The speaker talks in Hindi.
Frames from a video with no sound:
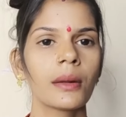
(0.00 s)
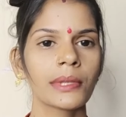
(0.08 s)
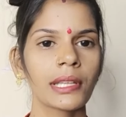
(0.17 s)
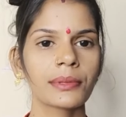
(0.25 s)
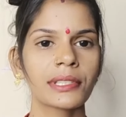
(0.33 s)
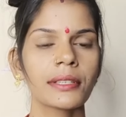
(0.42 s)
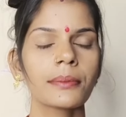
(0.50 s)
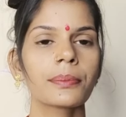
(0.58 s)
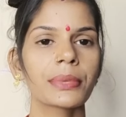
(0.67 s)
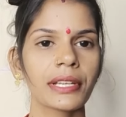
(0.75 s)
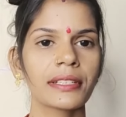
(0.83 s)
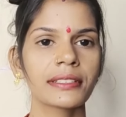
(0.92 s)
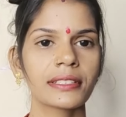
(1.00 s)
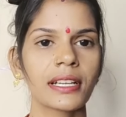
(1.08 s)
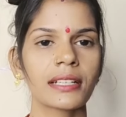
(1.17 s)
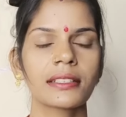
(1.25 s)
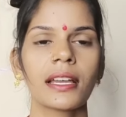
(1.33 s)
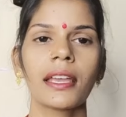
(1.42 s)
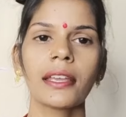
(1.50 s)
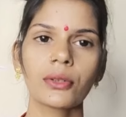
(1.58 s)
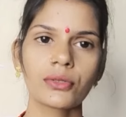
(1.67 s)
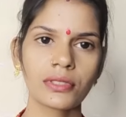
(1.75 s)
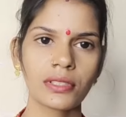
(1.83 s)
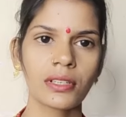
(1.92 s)
मतलब कि प्रेरित करता है
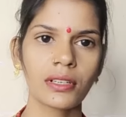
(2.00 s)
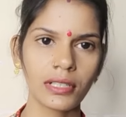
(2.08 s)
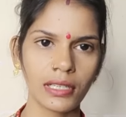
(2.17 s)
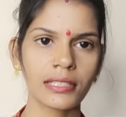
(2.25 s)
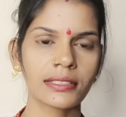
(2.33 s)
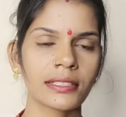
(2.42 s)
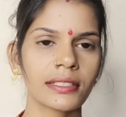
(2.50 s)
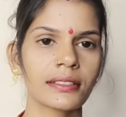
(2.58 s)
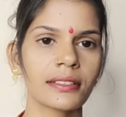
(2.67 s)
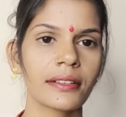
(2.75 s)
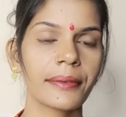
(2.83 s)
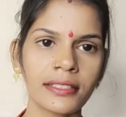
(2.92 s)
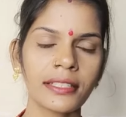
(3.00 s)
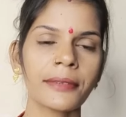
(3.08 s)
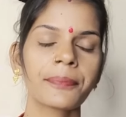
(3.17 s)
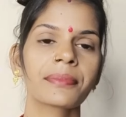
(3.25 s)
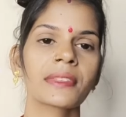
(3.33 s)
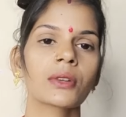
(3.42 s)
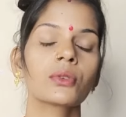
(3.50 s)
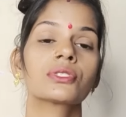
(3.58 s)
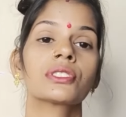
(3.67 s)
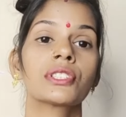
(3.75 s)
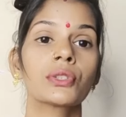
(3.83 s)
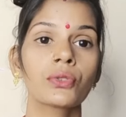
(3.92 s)
उस रिलेशन के तरफ ये
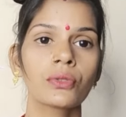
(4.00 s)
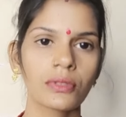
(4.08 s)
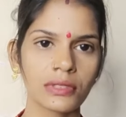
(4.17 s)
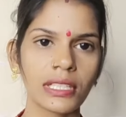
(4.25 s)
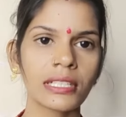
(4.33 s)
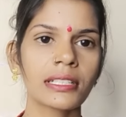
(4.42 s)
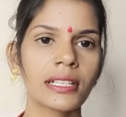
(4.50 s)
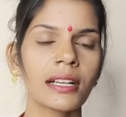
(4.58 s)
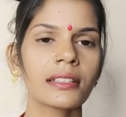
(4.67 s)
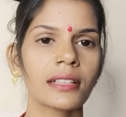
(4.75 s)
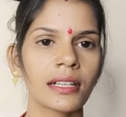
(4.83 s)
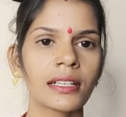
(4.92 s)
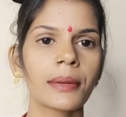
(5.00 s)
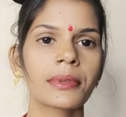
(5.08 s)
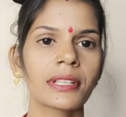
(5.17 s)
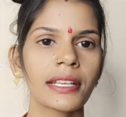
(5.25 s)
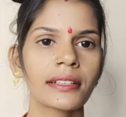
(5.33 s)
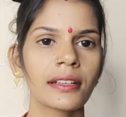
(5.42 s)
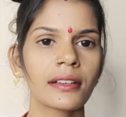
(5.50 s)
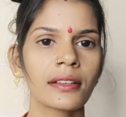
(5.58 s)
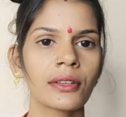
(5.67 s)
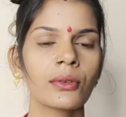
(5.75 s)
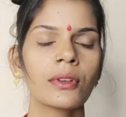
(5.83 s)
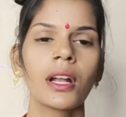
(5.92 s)
कुछ न्यू तरीका अगर आप ट्राई कर
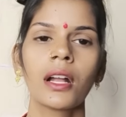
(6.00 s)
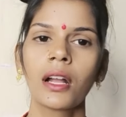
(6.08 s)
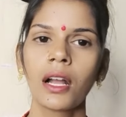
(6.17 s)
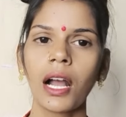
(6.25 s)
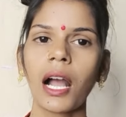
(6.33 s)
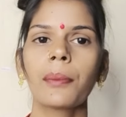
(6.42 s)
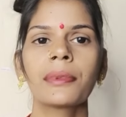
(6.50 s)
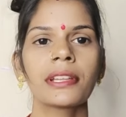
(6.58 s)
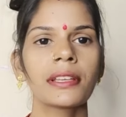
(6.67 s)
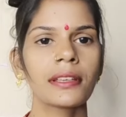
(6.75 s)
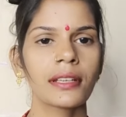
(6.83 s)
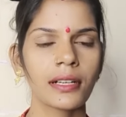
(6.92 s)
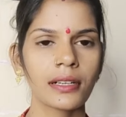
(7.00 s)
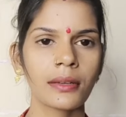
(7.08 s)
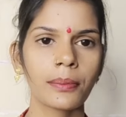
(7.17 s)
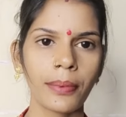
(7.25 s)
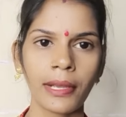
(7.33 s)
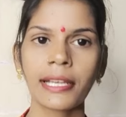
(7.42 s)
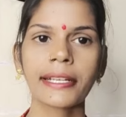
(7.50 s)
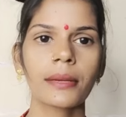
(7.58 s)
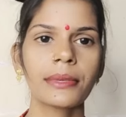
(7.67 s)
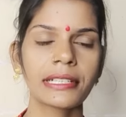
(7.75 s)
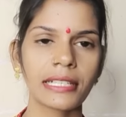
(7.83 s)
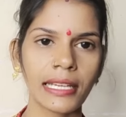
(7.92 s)
रहे हो आपने पहले
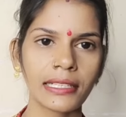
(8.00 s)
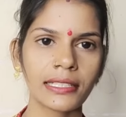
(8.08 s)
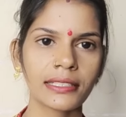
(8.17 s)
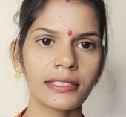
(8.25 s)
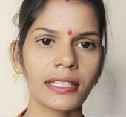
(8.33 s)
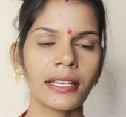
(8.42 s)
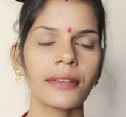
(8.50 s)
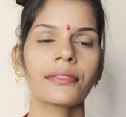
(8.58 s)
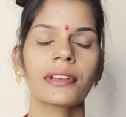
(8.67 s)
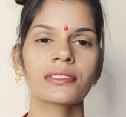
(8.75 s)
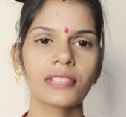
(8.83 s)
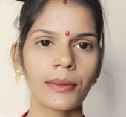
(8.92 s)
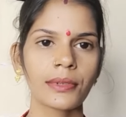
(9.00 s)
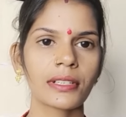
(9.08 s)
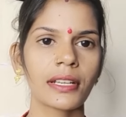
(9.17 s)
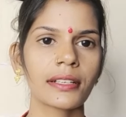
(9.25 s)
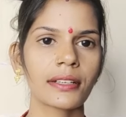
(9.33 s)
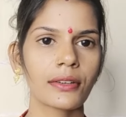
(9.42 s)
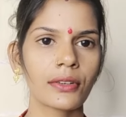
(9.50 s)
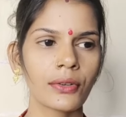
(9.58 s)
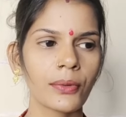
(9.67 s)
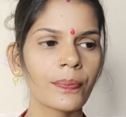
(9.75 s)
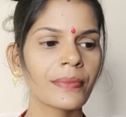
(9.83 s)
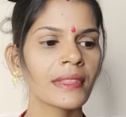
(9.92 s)
कभी ट्राई नहीं किया है फर्स्ट टाइम ट्राई कर
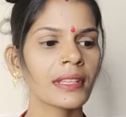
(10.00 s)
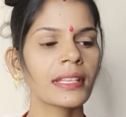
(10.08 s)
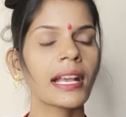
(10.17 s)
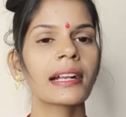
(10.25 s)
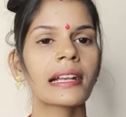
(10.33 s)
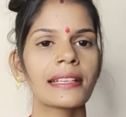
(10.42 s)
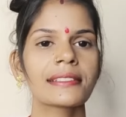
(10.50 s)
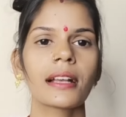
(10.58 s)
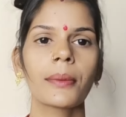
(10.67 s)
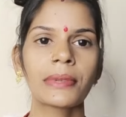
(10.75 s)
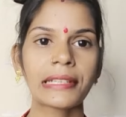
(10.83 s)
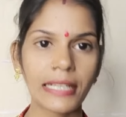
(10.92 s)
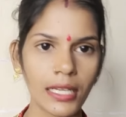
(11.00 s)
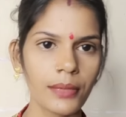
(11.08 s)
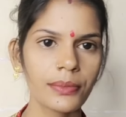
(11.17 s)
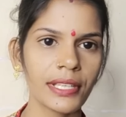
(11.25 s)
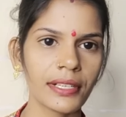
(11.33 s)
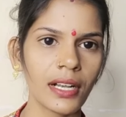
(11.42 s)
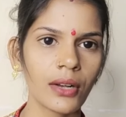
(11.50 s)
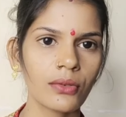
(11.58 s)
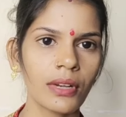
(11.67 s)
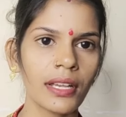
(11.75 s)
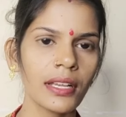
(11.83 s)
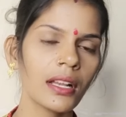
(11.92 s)
रहे हो या कहीं से आपने क्लिप देखा
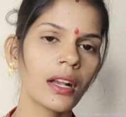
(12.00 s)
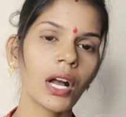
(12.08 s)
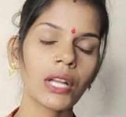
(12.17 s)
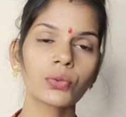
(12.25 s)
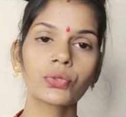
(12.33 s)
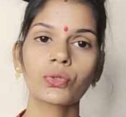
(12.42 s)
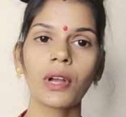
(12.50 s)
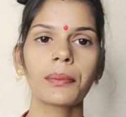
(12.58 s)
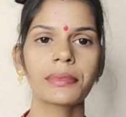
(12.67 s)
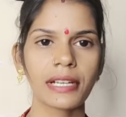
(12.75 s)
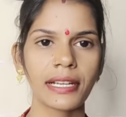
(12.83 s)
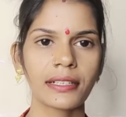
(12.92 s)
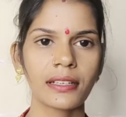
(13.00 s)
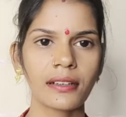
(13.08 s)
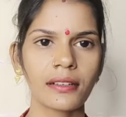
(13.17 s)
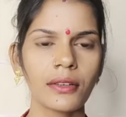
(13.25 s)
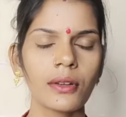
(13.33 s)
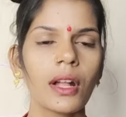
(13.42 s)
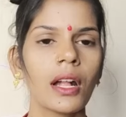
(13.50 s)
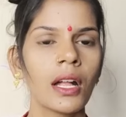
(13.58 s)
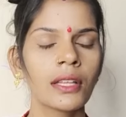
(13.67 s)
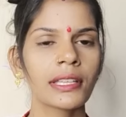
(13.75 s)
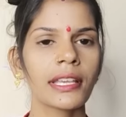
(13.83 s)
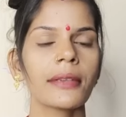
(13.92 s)
हुआ है और उसको आप ट्राई कर रहे
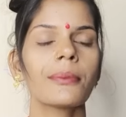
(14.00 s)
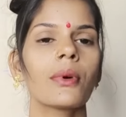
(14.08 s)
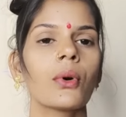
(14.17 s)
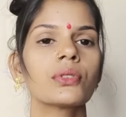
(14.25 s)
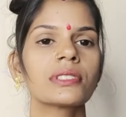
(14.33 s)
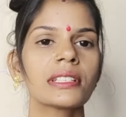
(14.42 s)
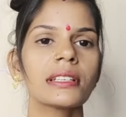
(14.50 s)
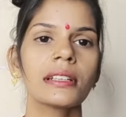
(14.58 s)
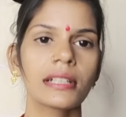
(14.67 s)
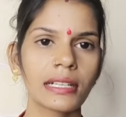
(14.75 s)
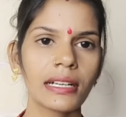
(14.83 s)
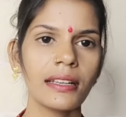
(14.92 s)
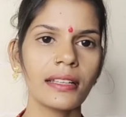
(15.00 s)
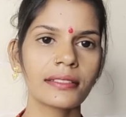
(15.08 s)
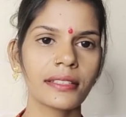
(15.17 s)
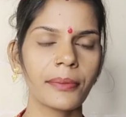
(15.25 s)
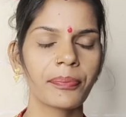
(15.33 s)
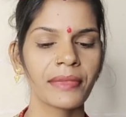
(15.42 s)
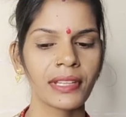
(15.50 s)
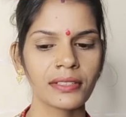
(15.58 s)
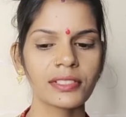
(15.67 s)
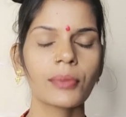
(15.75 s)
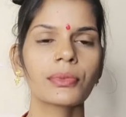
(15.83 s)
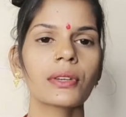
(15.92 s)
हो तो ये बहुत ही गलत है
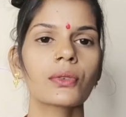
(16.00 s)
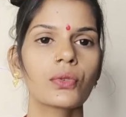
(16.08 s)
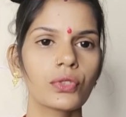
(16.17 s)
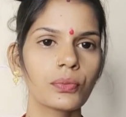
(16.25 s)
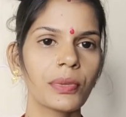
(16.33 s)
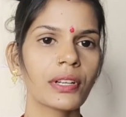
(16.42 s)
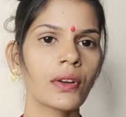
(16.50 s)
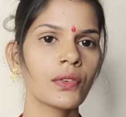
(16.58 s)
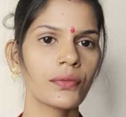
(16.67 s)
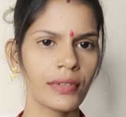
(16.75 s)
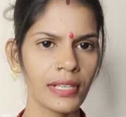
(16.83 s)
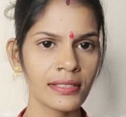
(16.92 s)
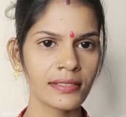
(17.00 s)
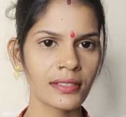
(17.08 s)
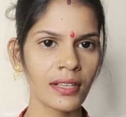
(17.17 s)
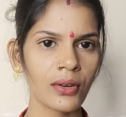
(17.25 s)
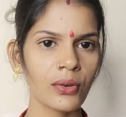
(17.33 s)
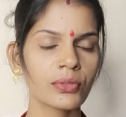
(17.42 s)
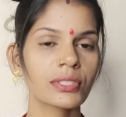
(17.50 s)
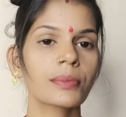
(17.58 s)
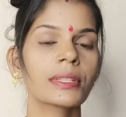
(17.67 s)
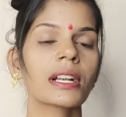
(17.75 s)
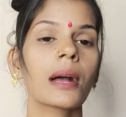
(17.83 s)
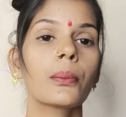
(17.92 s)
जब तक खुद पे कॉन्फिडेंस ना हो
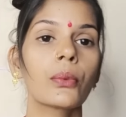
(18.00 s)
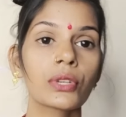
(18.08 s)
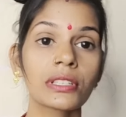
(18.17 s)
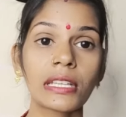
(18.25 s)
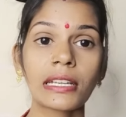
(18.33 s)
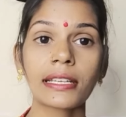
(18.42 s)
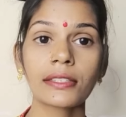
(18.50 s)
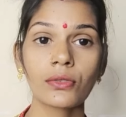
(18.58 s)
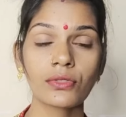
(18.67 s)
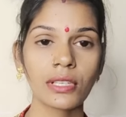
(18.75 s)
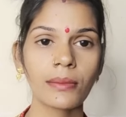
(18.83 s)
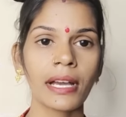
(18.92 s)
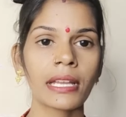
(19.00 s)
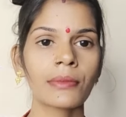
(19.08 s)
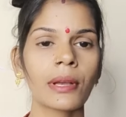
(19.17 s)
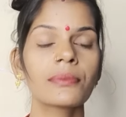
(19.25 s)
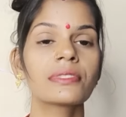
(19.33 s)
जब तक आप पूरी तरीके से उसके बारे में